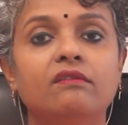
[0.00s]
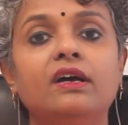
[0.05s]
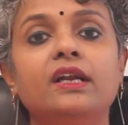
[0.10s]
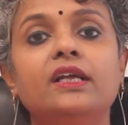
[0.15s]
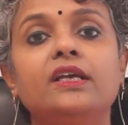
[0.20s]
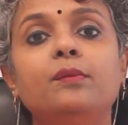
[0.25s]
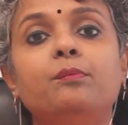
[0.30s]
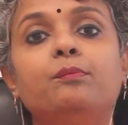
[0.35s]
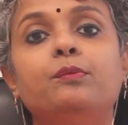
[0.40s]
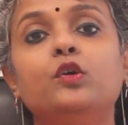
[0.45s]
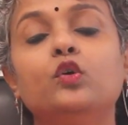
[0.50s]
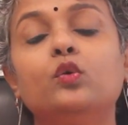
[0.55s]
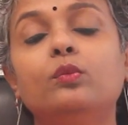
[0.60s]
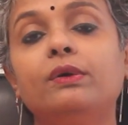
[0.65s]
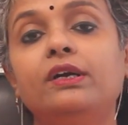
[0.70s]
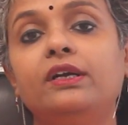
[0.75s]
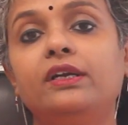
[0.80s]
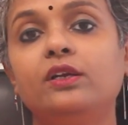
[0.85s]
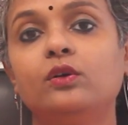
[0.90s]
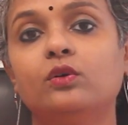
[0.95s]
వాళ్ళకి
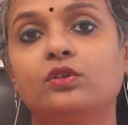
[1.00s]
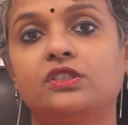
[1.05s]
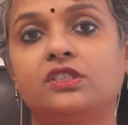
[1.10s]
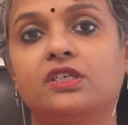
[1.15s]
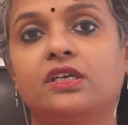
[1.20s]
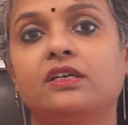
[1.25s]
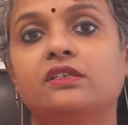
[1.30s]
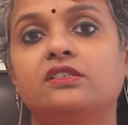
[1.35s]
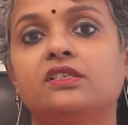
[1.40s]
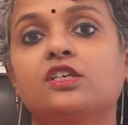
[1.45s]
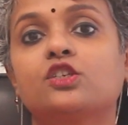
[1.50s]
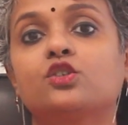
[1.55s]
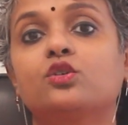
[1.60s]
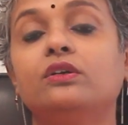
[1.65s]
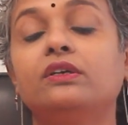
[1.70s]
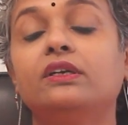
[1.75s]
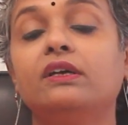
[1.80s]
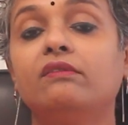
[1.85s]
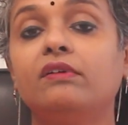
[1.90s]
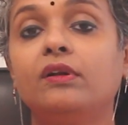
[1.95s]
ప్యూబర్టీ వచ్చే
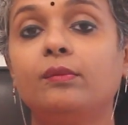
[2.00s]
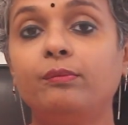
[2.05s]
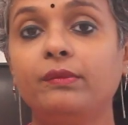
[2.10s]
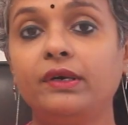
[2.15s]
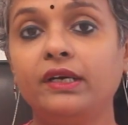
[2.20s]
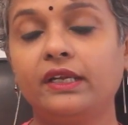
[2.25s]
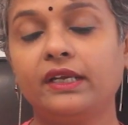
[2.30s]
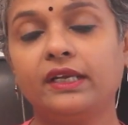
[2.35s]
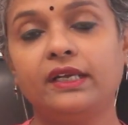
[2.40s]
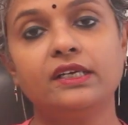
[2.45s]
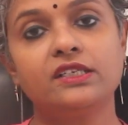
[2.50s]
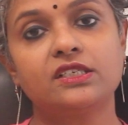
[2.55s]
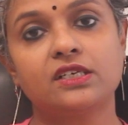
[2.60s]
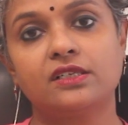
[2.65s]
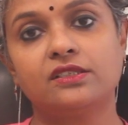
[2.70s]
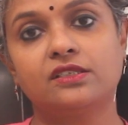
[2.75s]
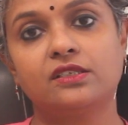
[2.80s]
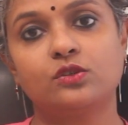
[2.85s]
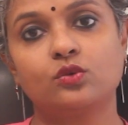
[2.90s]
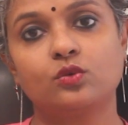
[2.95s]
సెక్షువల్ డెవలప్మెంట్ అయ్యే
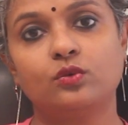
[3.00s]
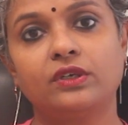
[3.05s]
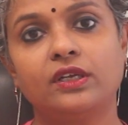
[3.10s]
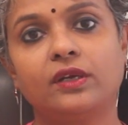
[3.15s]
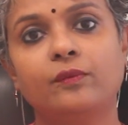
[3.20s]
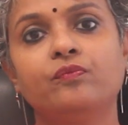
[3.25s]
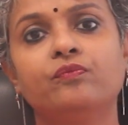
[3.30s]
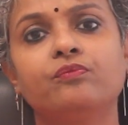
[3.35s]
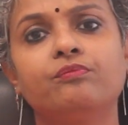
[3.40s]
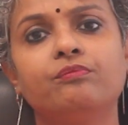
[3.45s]
ఛాన్సెస్ ఉంటాయి